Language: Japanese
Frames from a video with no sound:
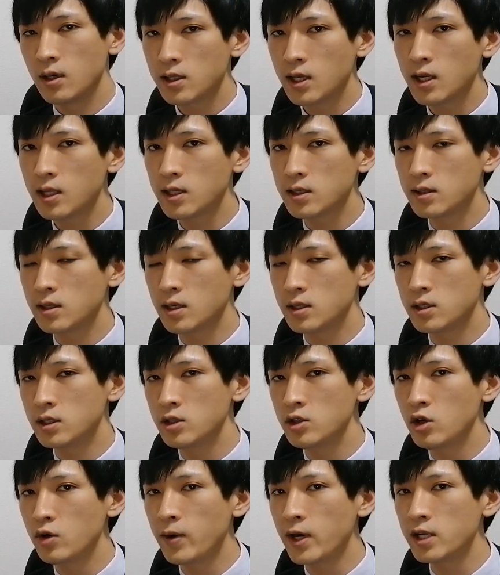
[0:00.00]
ただですね、
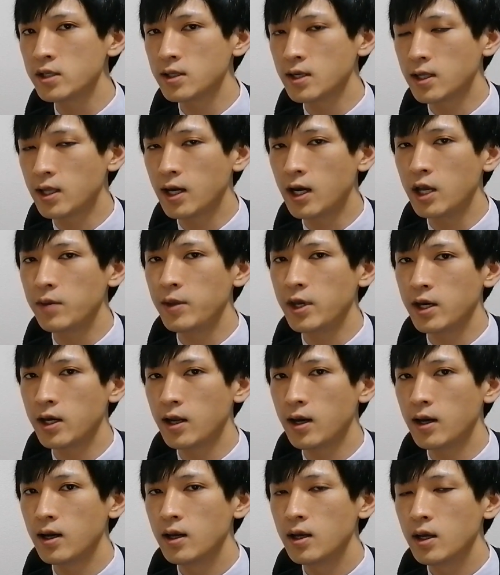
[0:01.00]
信用倍率が高い銘
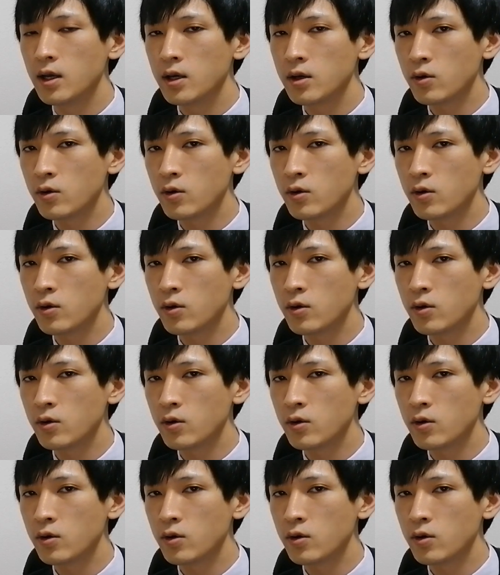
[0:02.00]
柄、